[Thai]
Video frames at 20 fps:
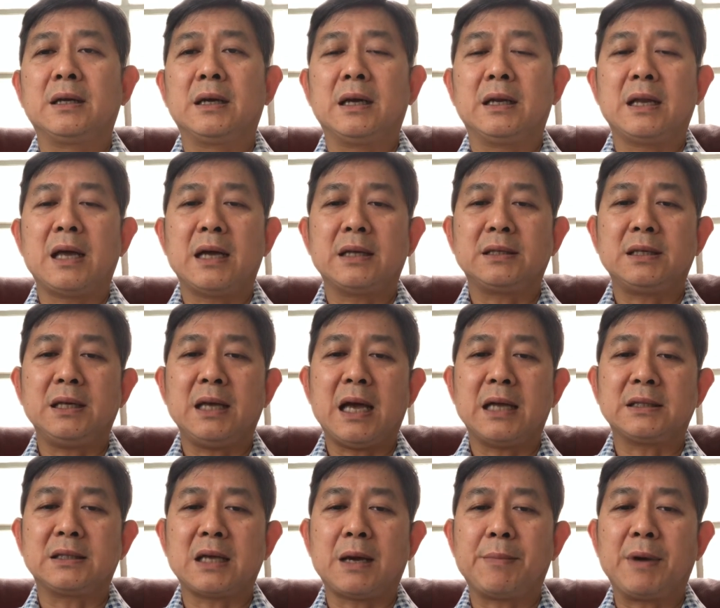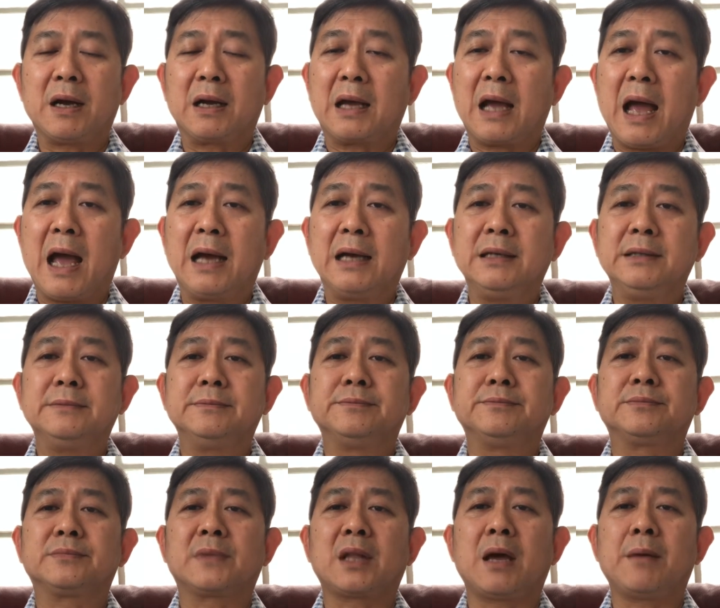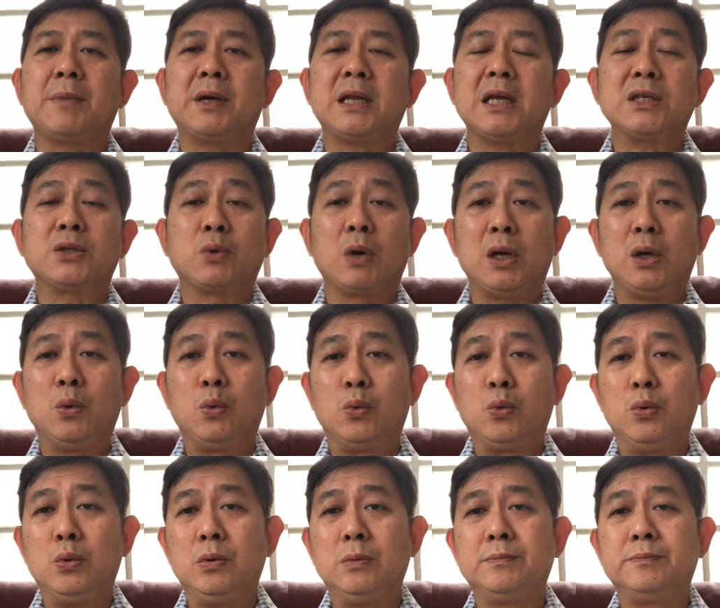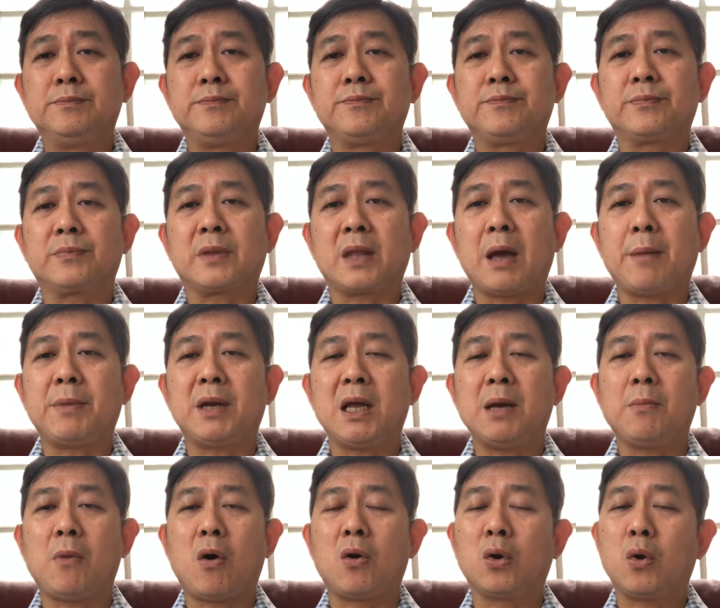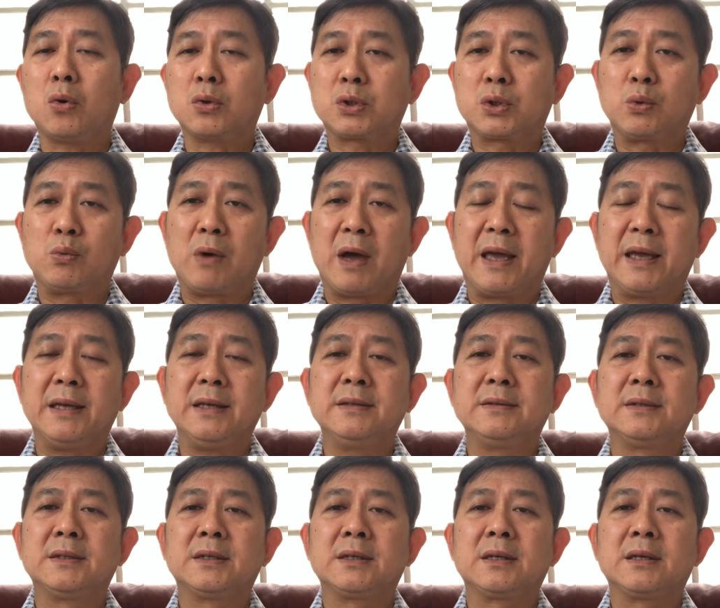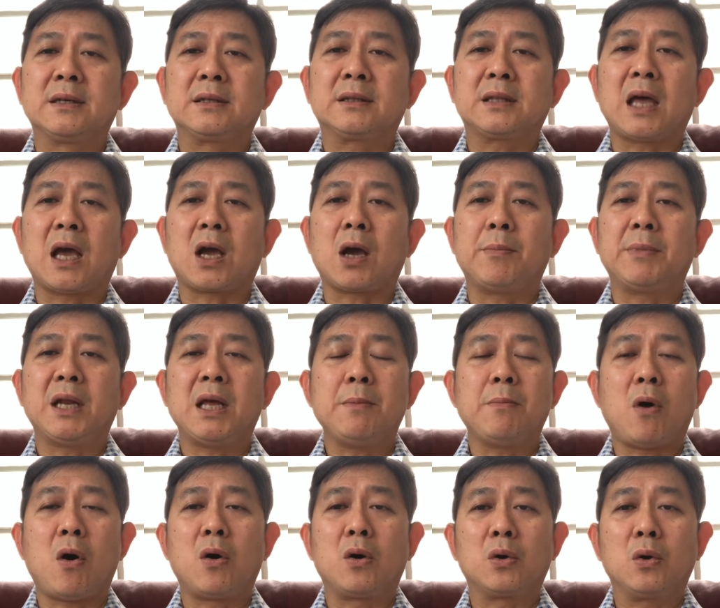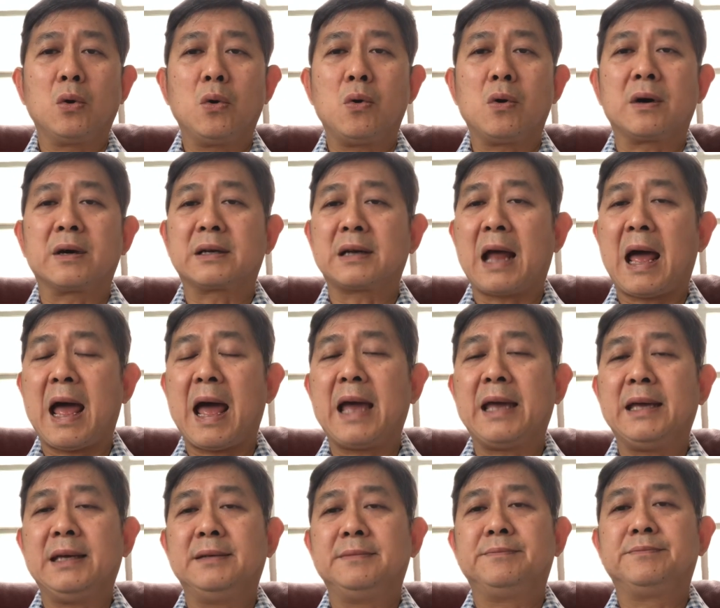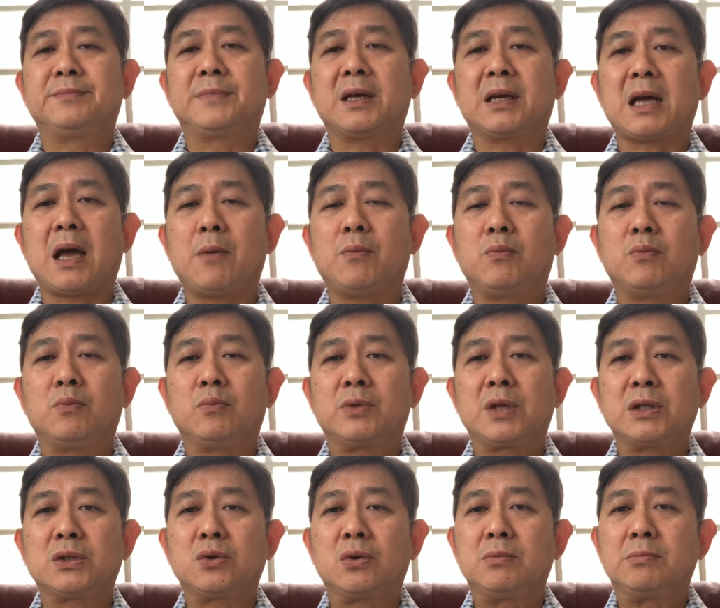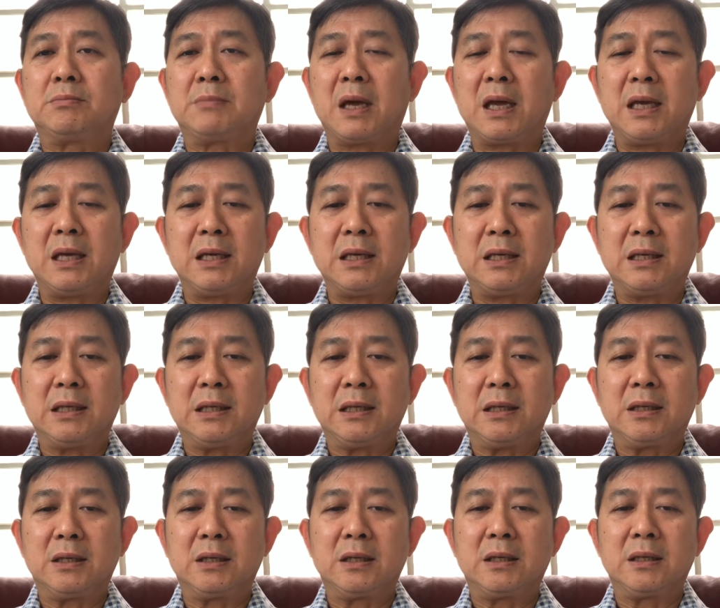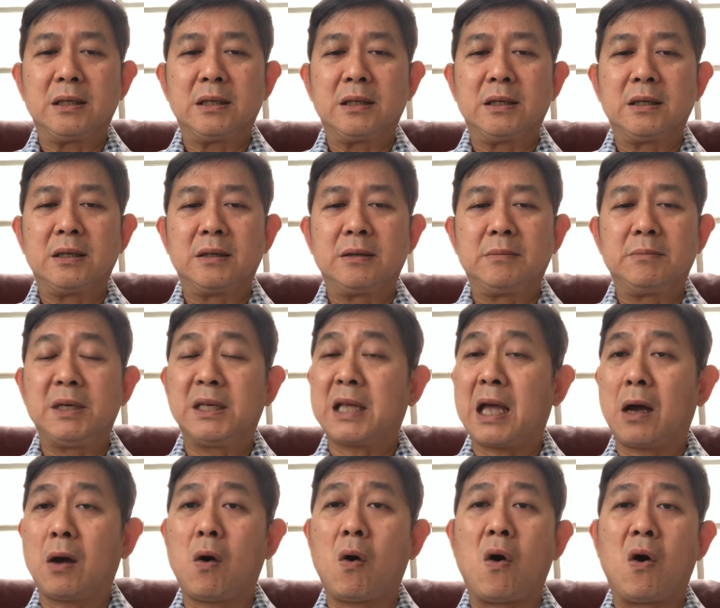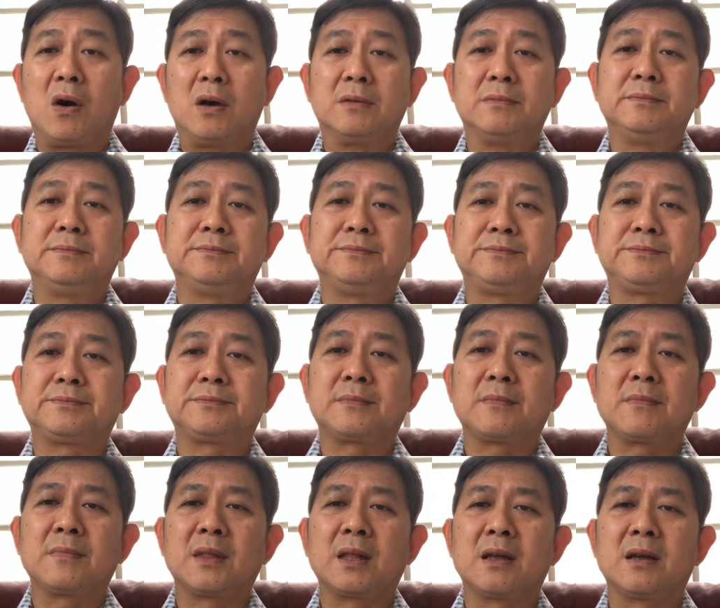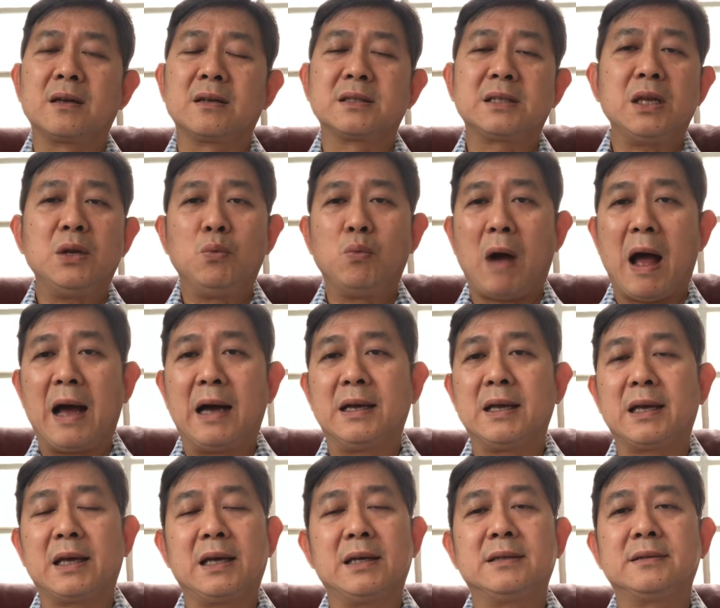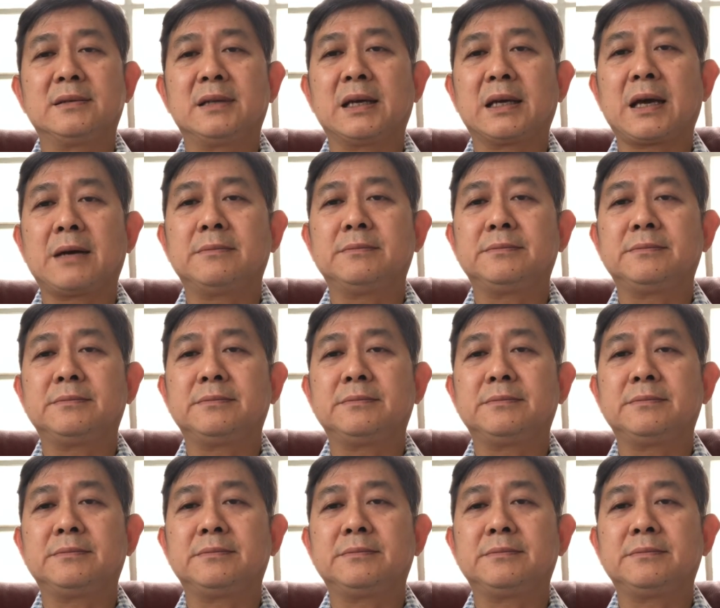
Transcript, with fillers: นะที่อาจจะบางครั้งนะไม่ได้สวยหรูนะไม่ได้มองโลกสวย แต่ก็ไม่ได้มองโลกร้ายนะครับถ้าจนไม่มีทางออกสิ้นหวังอย่างเงี้ยนะครับ